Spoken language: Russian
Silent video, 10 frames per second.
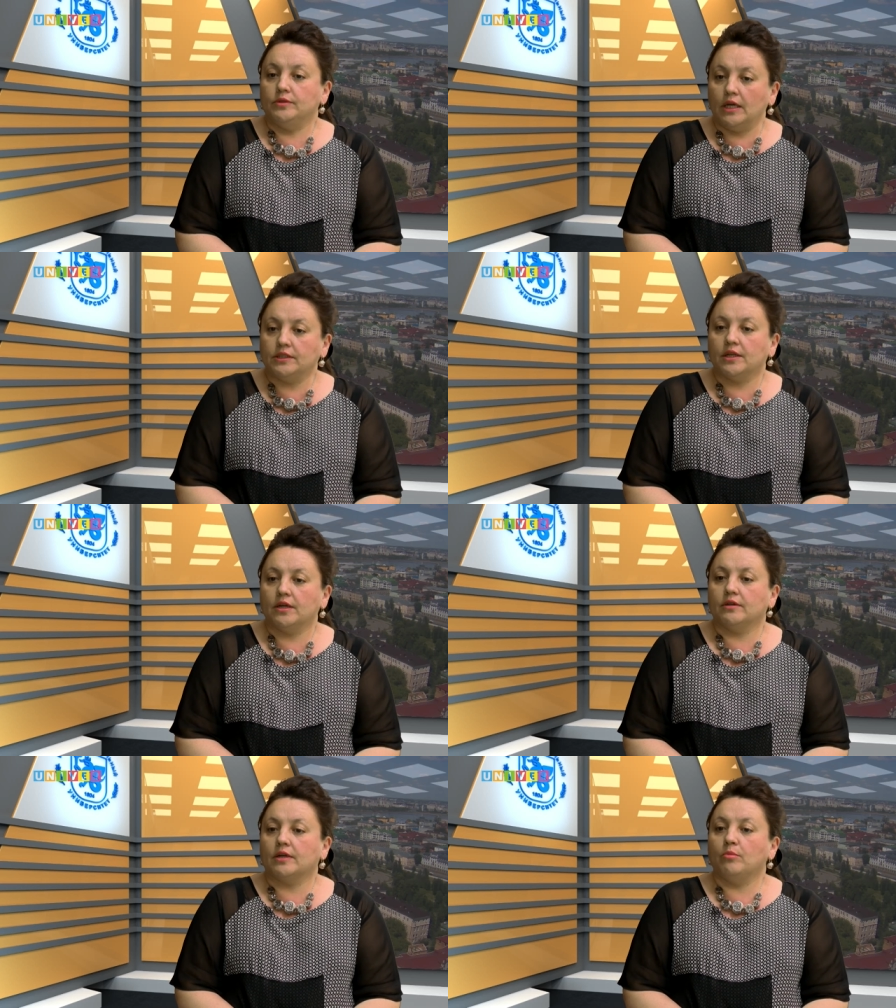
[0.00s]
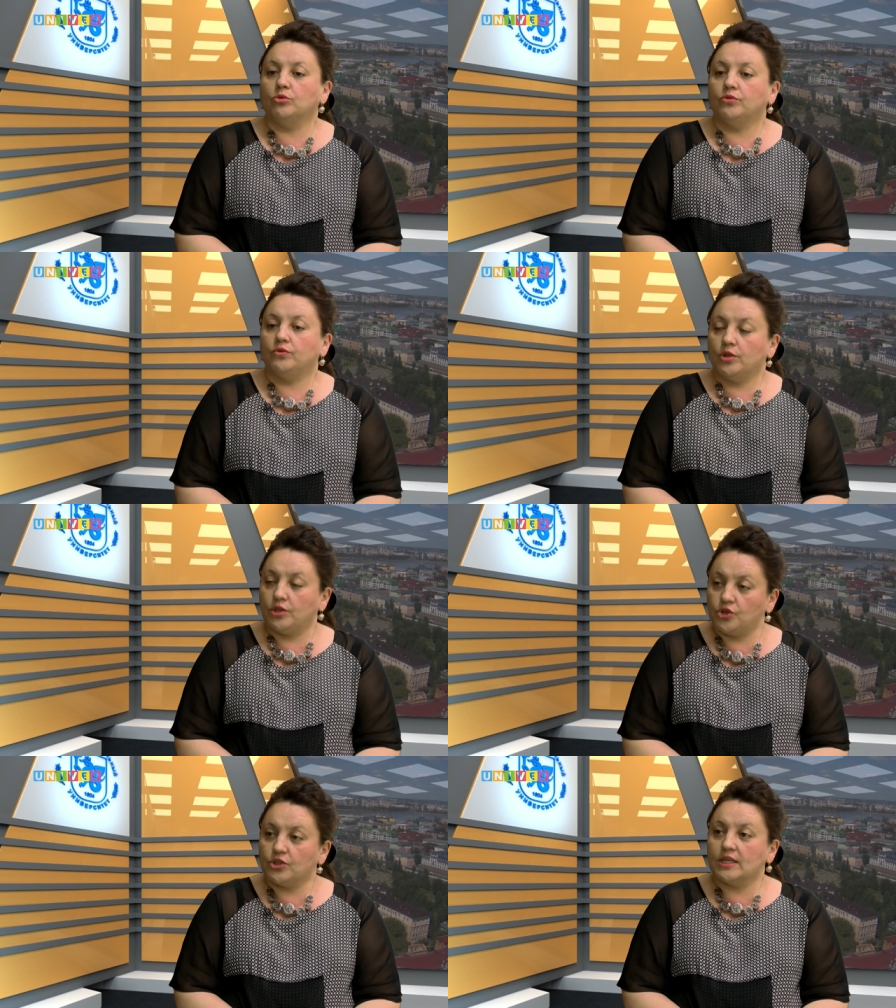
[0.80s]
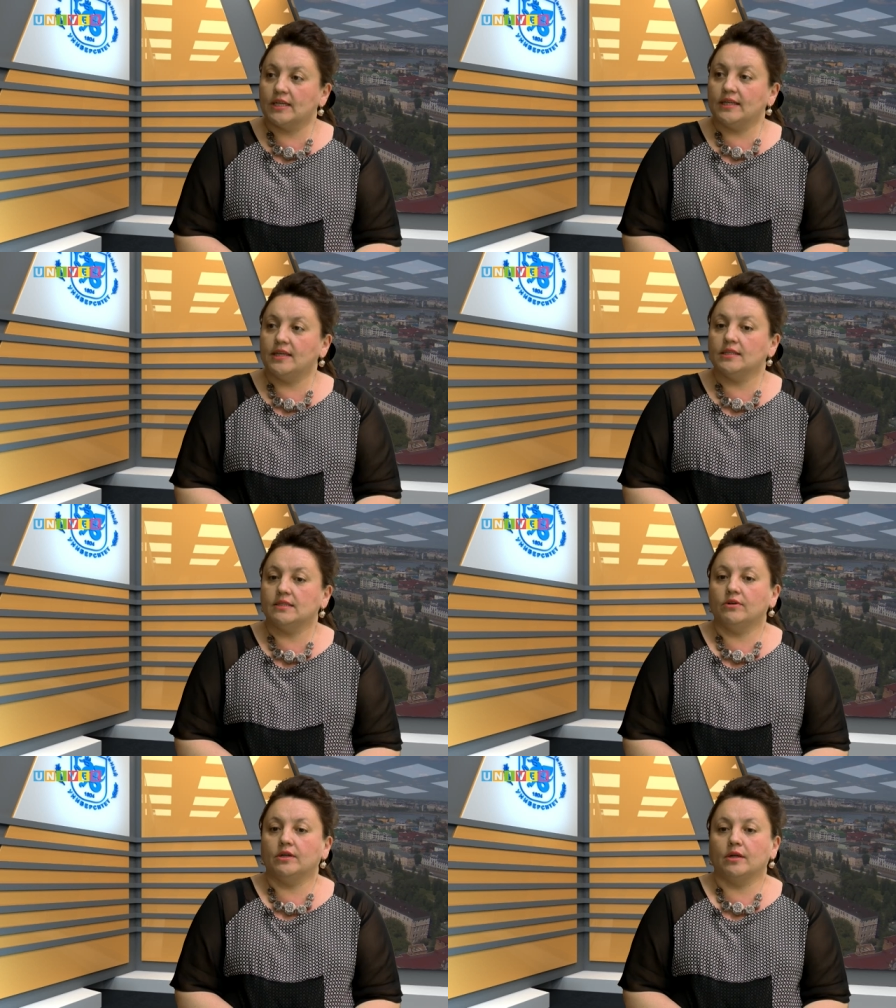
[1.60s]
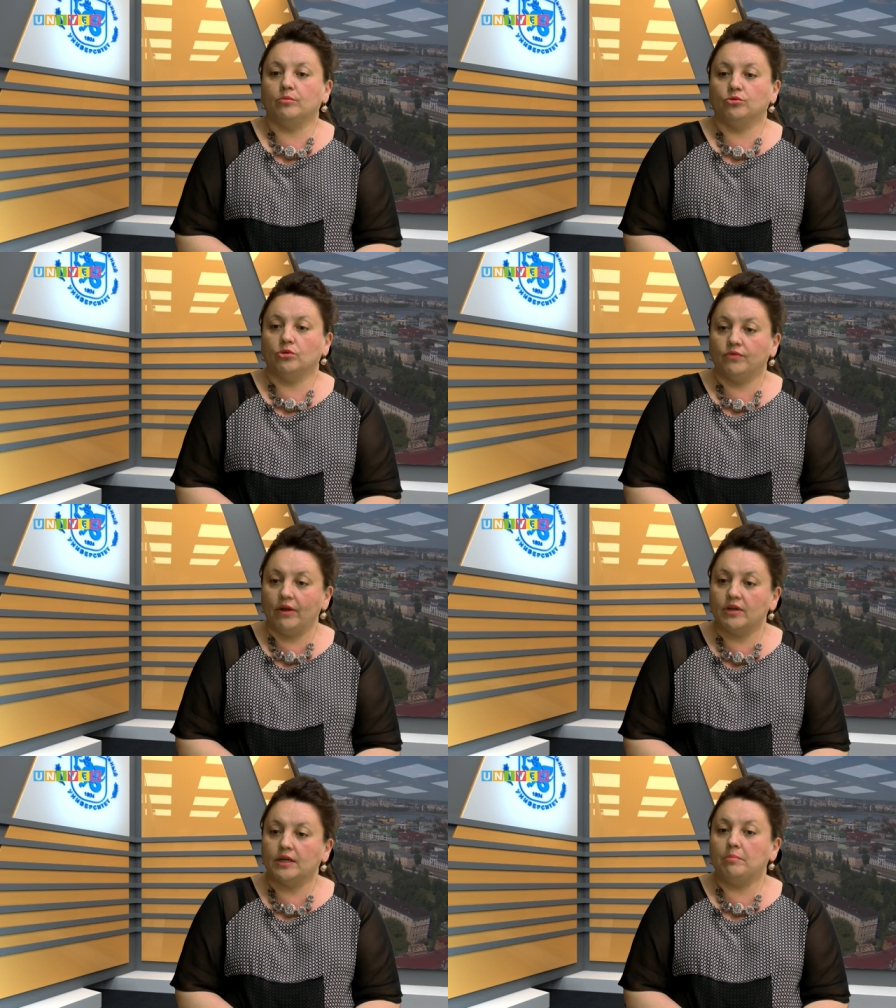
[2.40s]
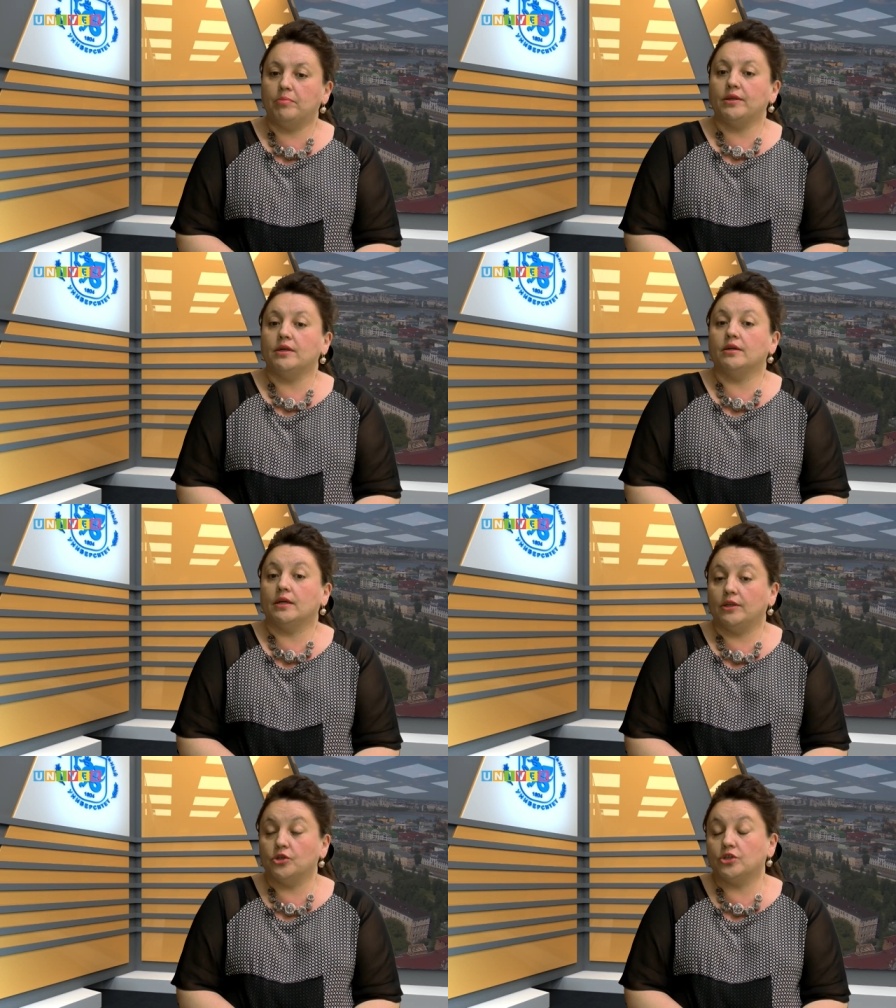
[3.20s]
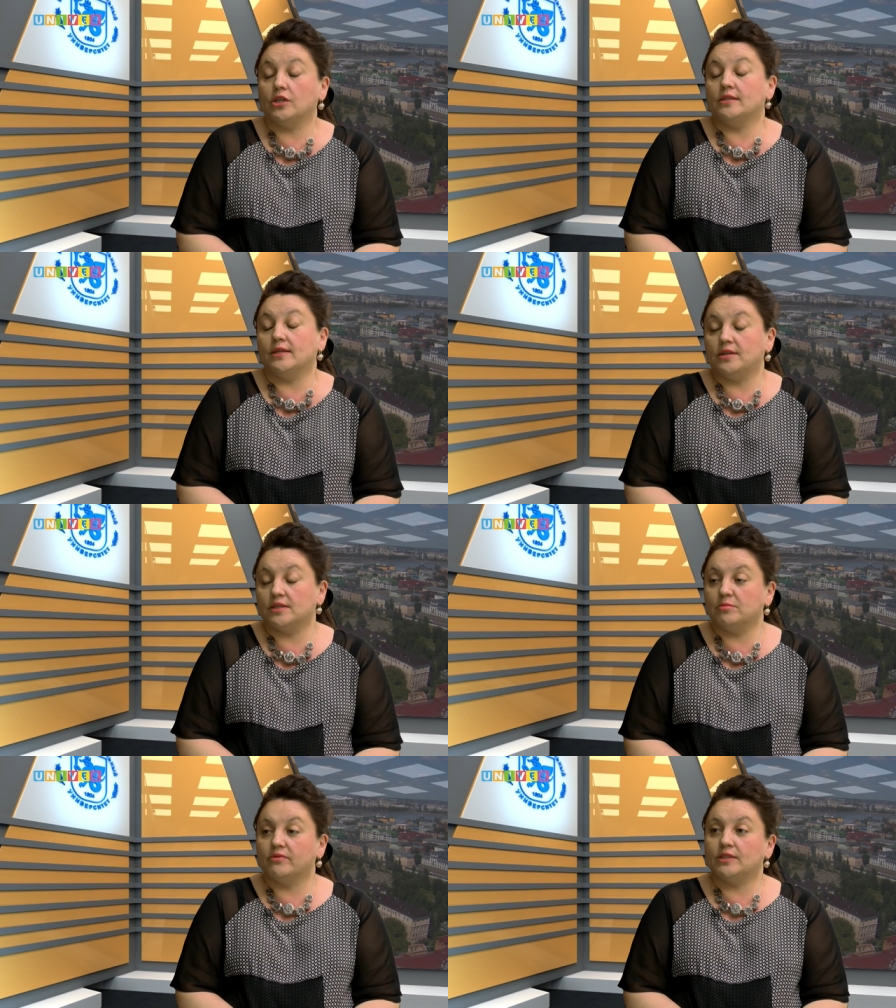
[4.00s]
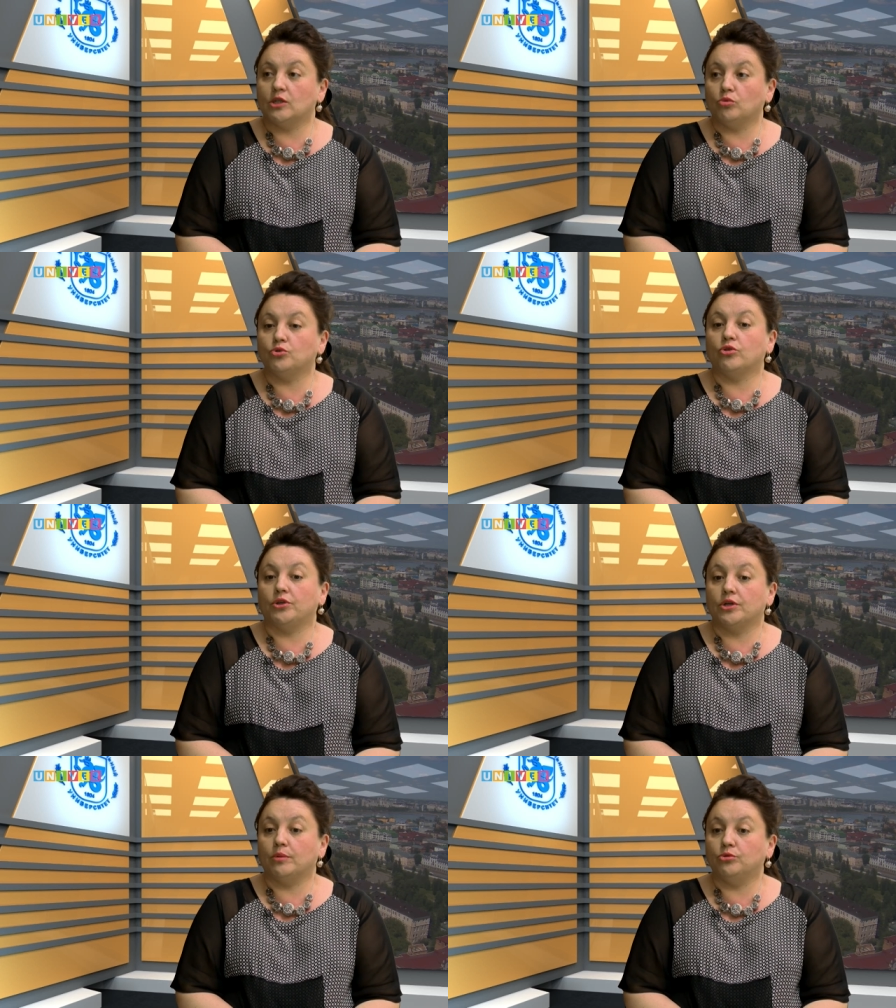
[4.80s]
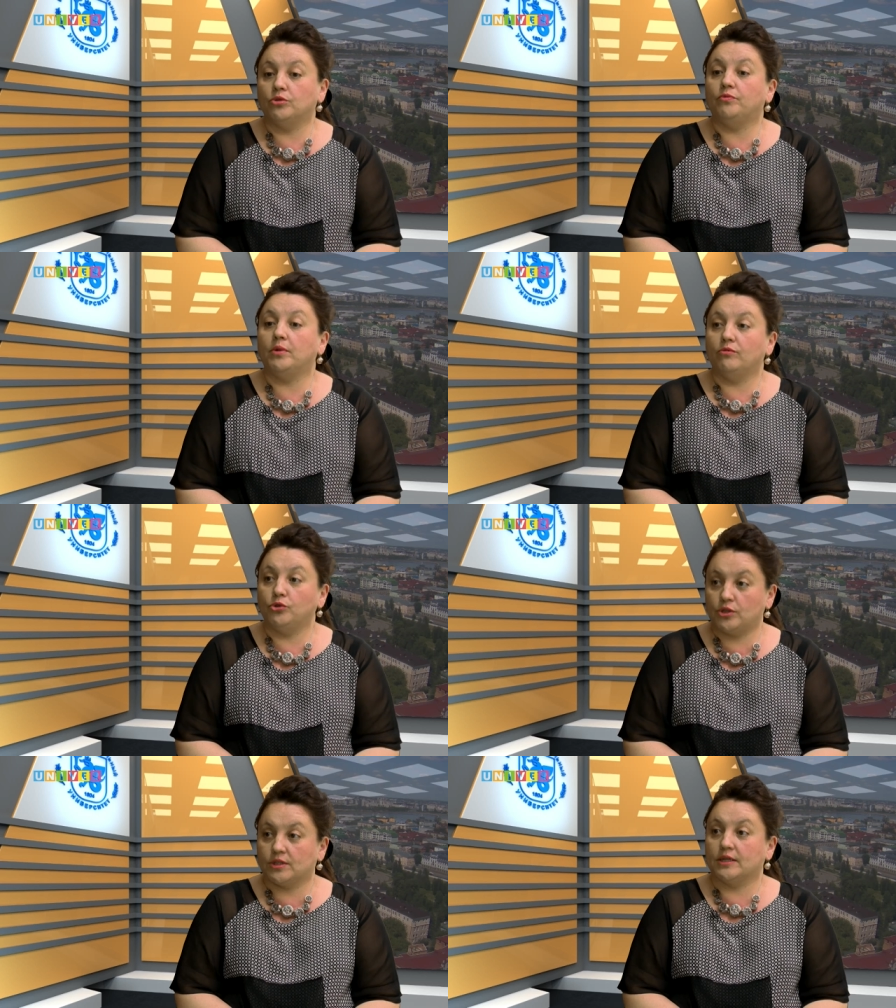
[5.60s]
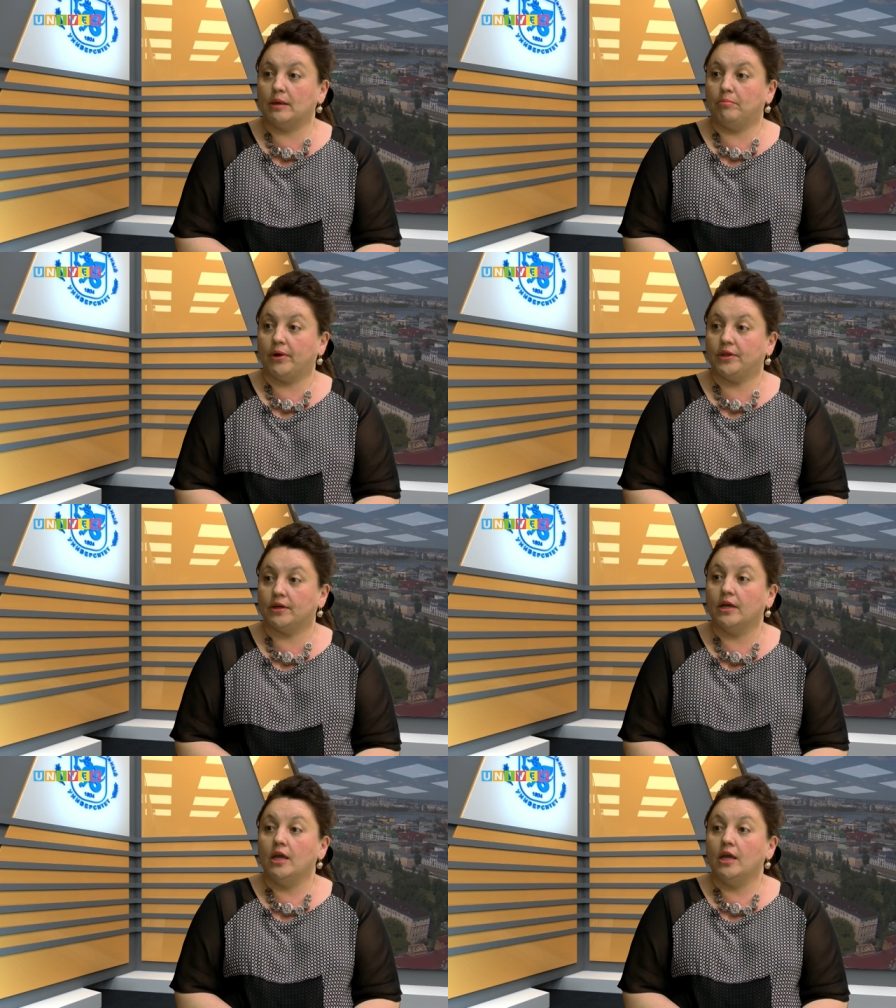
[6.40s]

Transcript: Некоторые работают в туристических агентствах, работают в авиакомпаниях, и, конечно, нельзя не забывать о том, что они работают в переводческих компаниях,